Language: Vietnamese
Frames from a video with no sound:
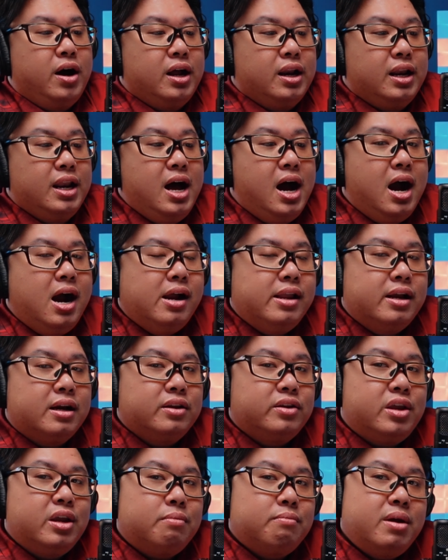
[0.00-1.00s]
phần lớn
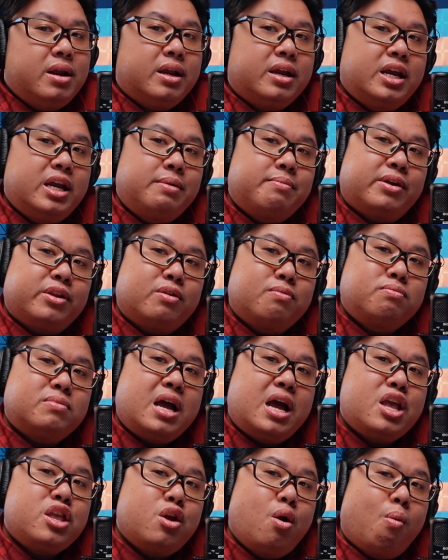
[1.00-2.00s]
những chiếc mic khi mà
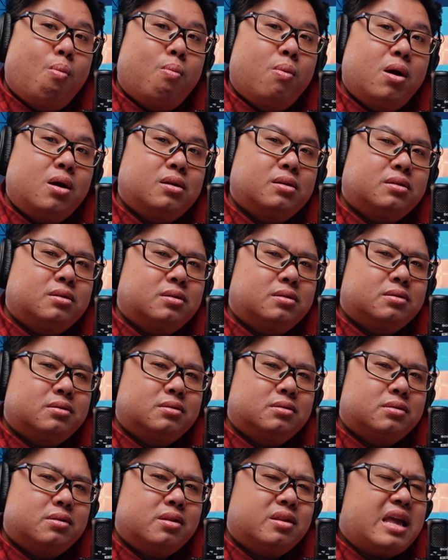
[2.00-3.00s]
chúng ta dùng á
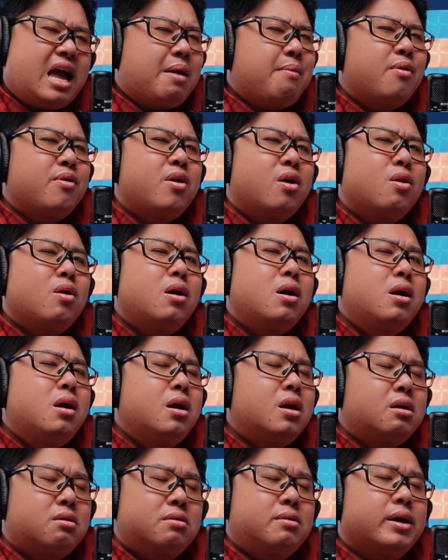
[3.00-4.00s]
nó chả bao giờ nó
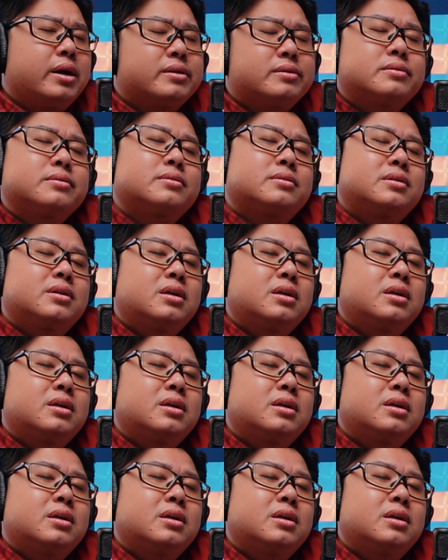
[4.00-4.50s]
hư đâu các bạn